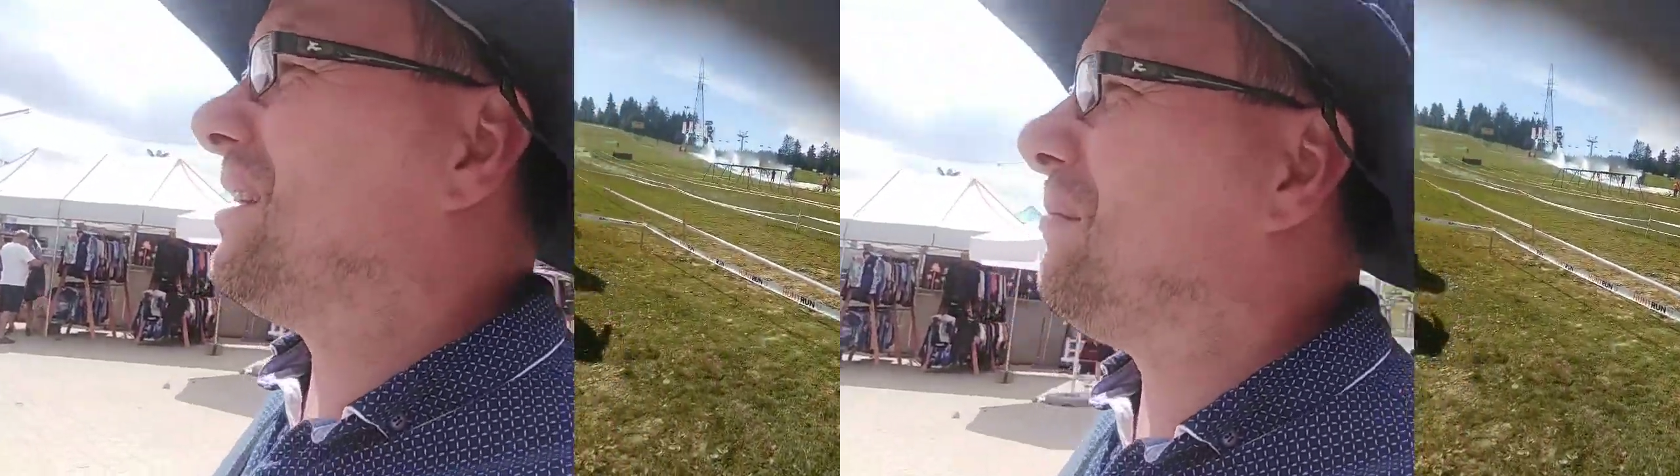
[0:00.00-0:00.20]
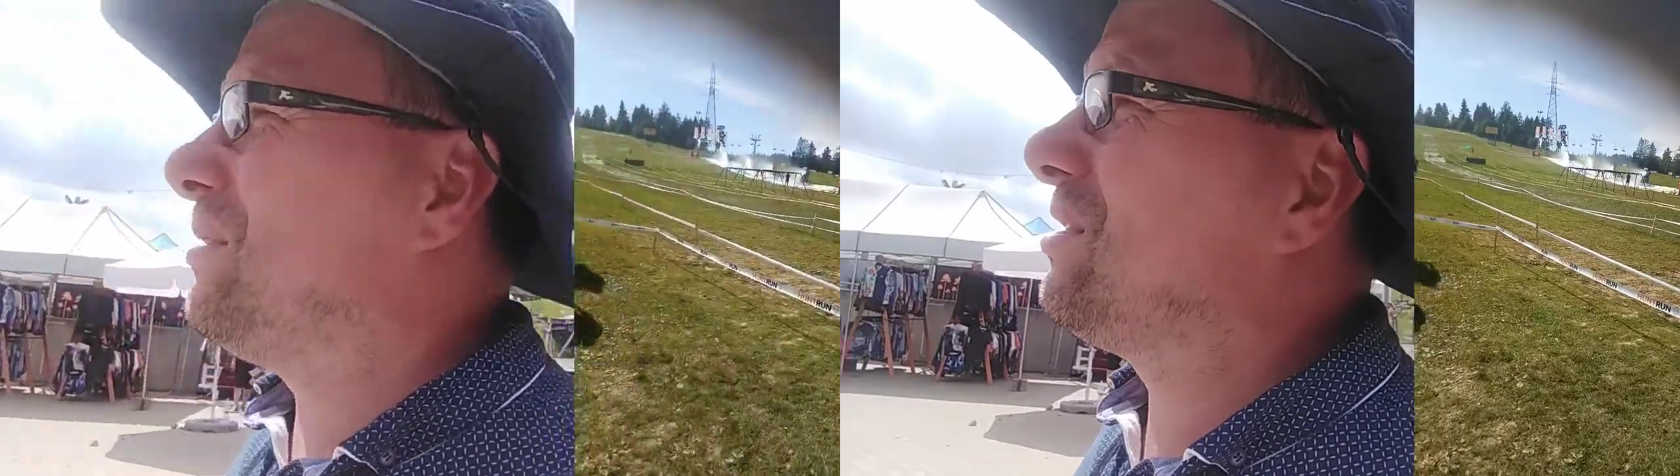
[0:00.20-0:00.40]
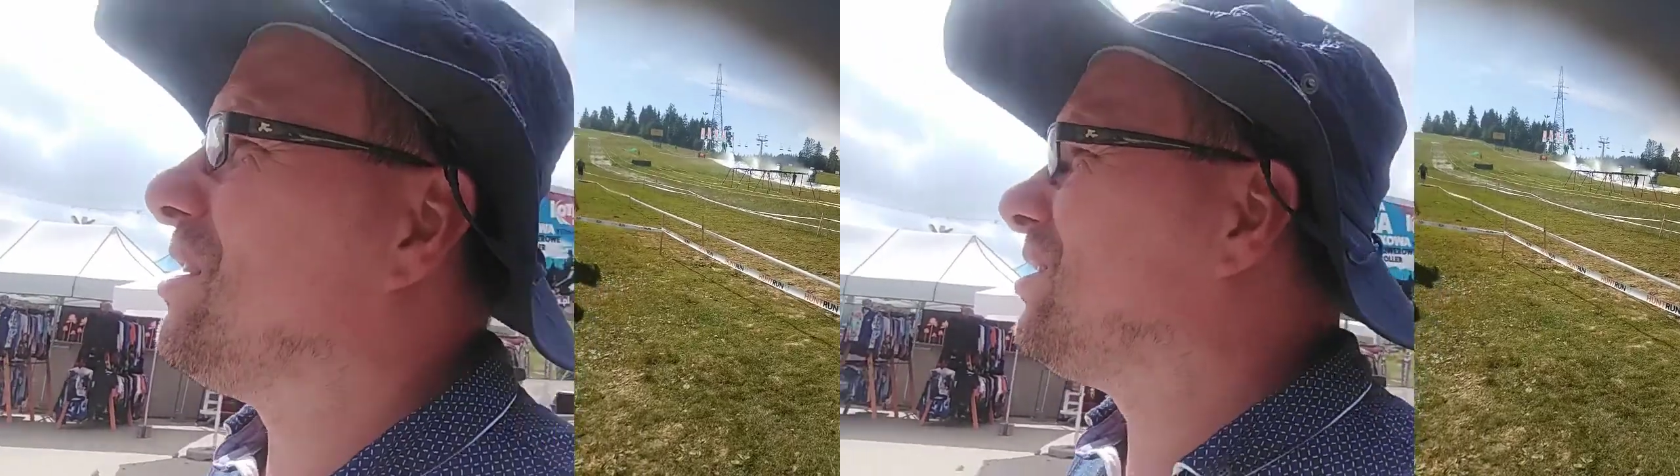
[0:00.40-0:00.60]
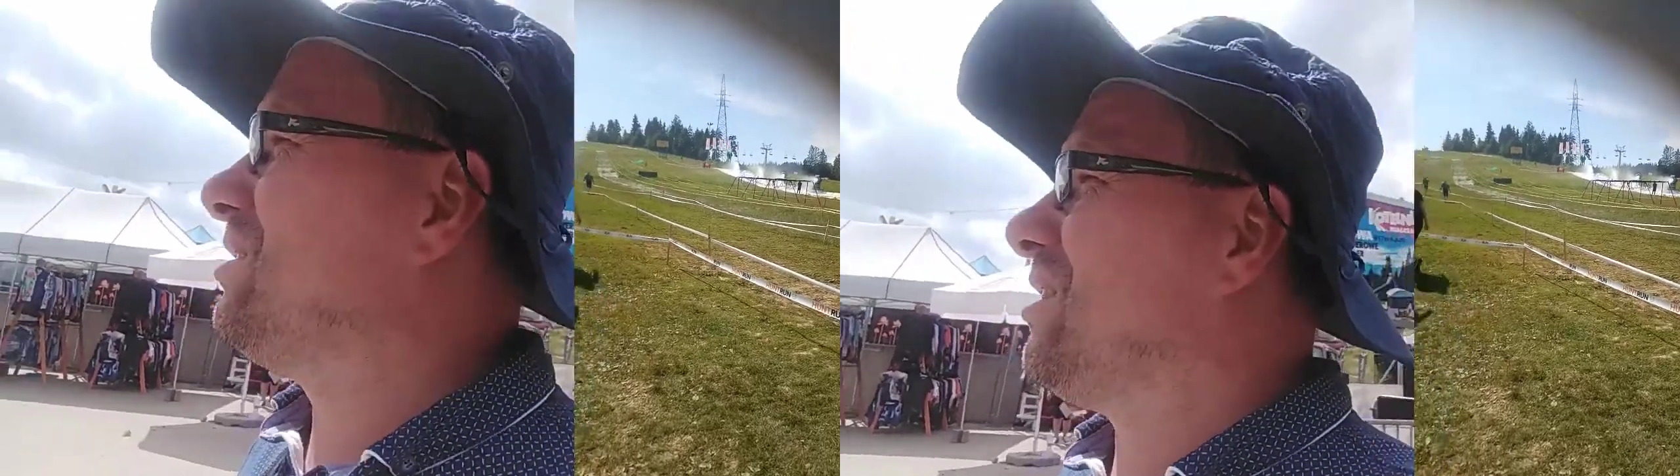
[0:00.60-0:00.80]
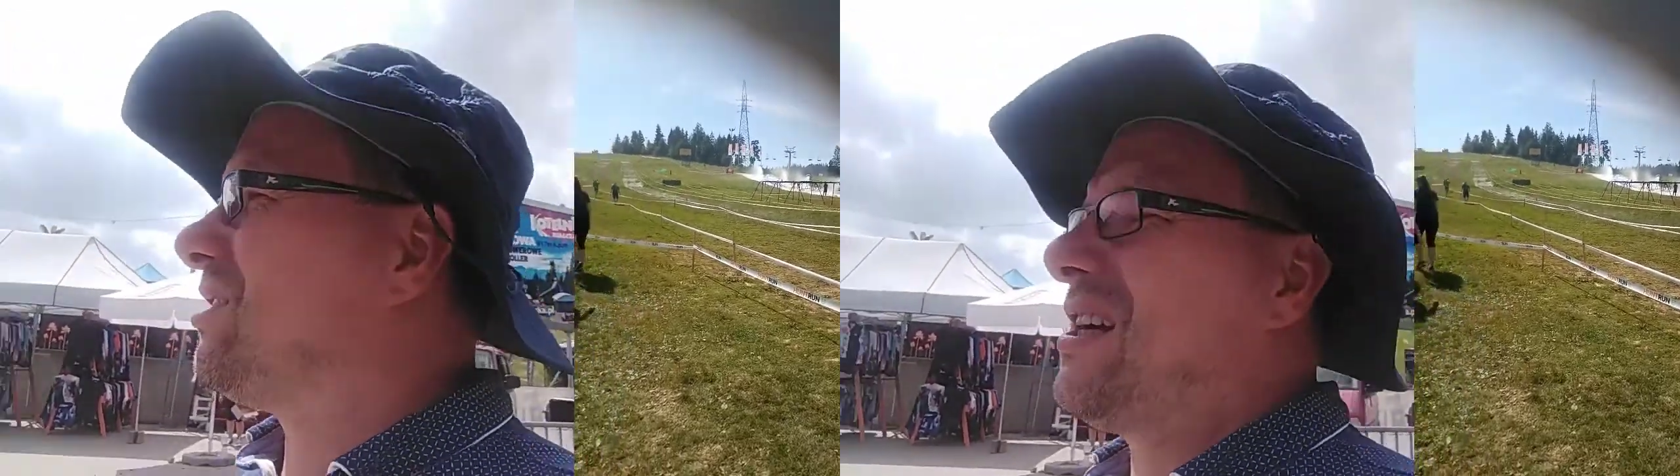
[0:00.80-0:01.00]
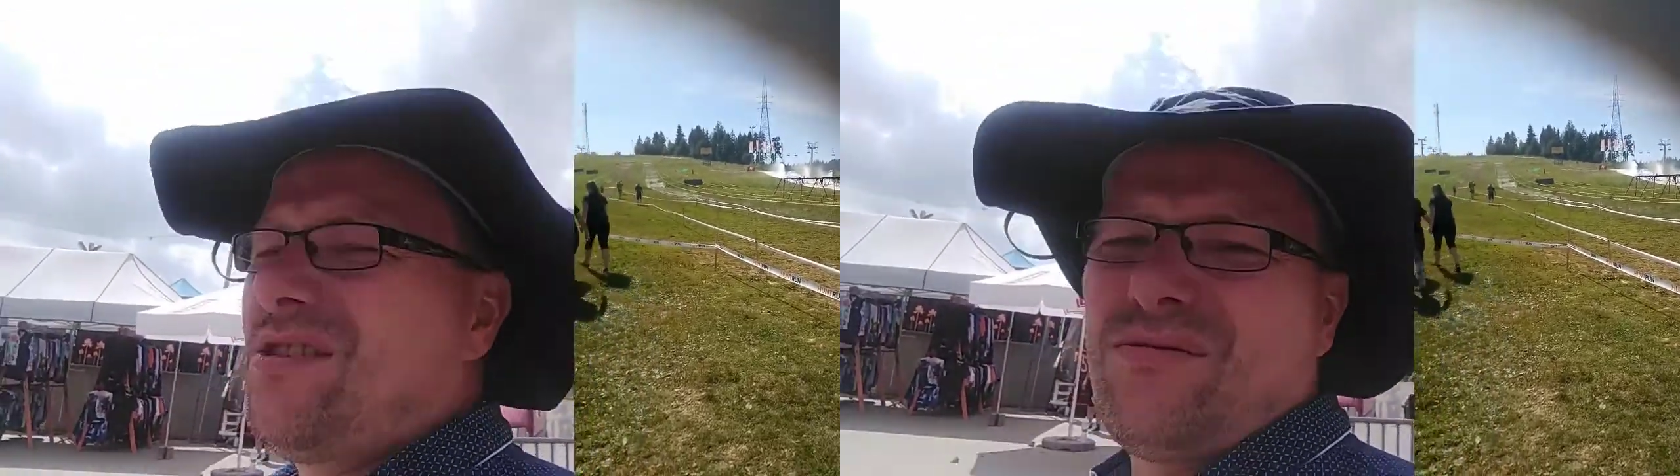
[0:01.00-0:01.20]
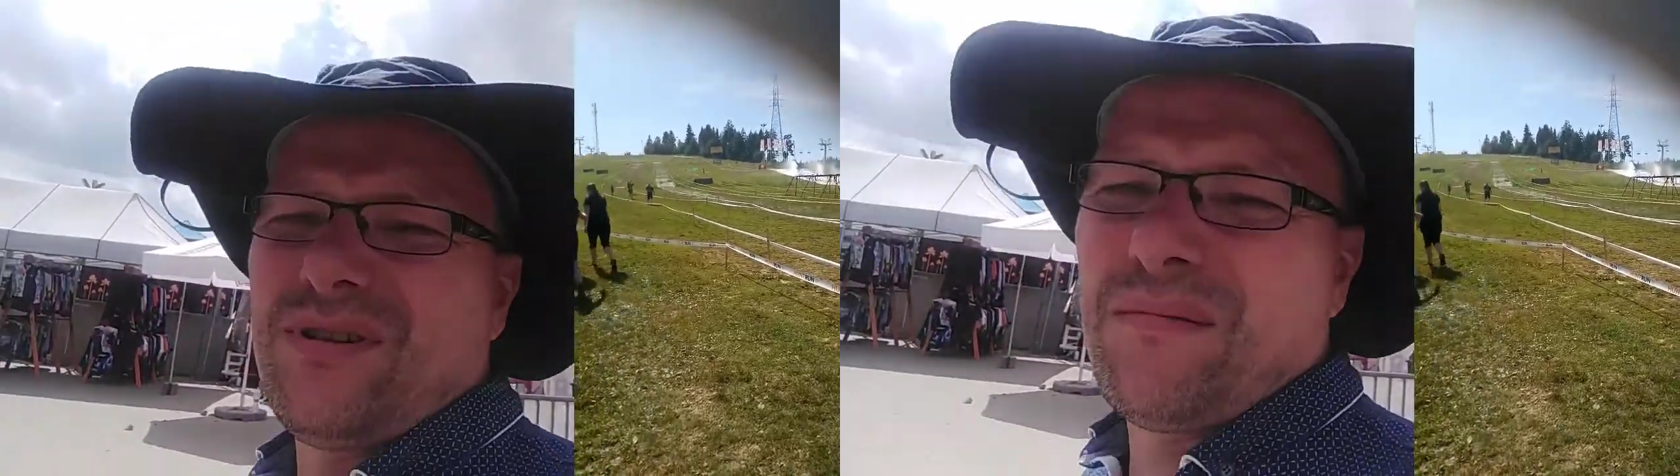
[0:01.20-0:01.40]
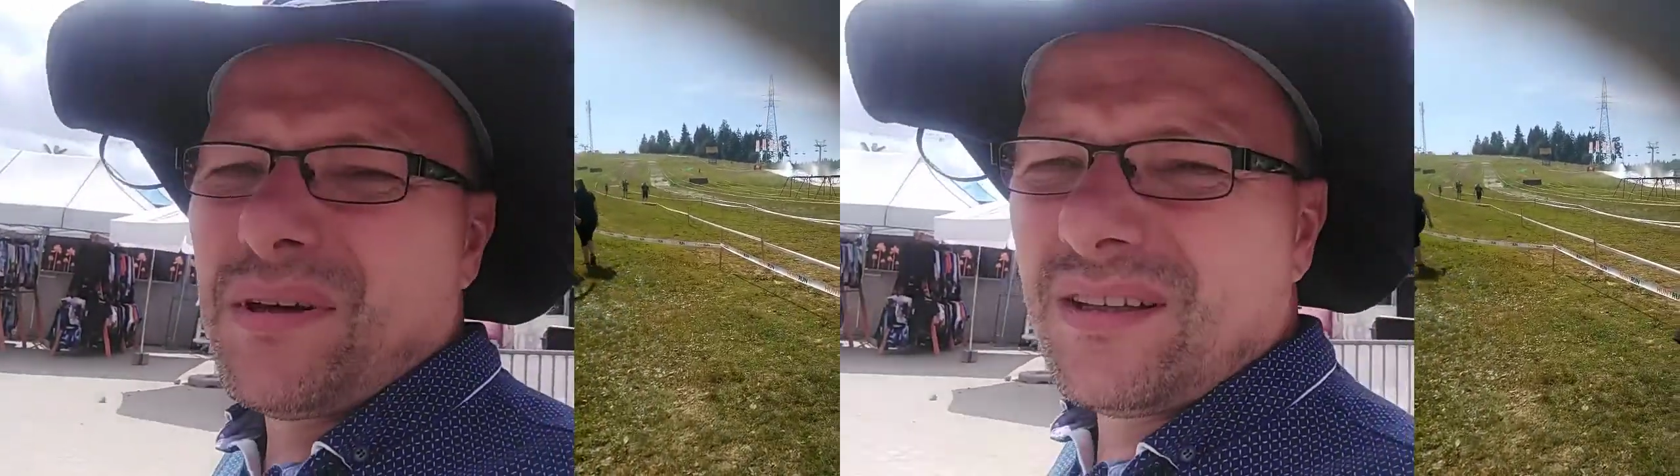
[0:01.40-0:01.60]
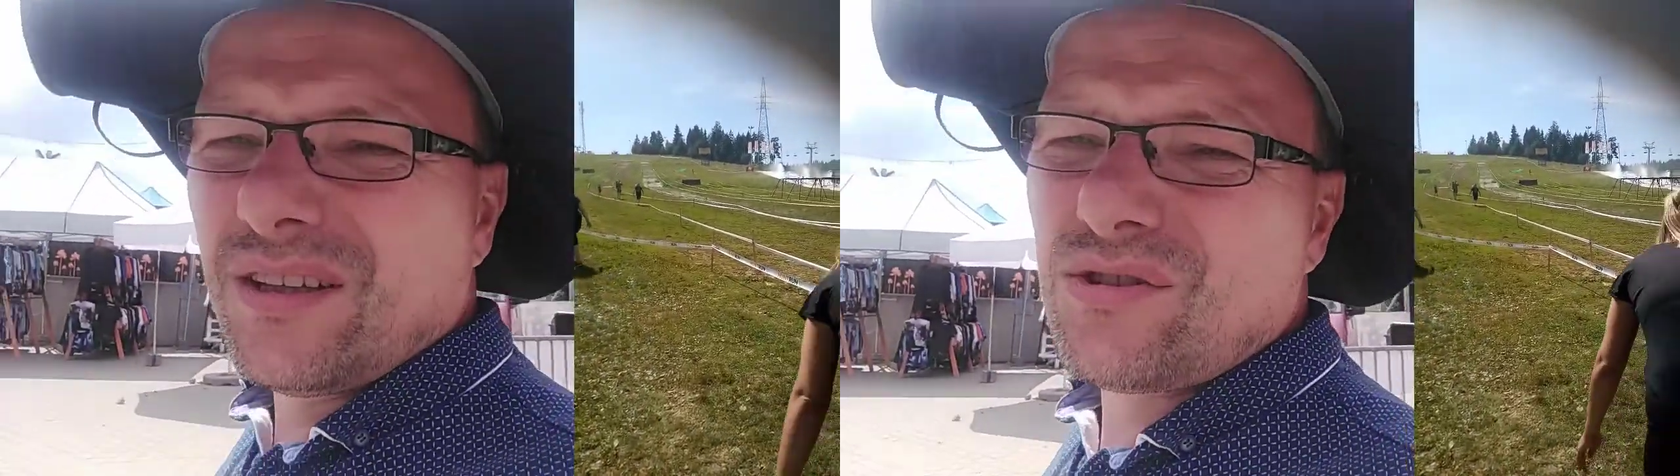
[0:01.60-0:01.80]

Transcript: najbliższy tydzień czasu nie będę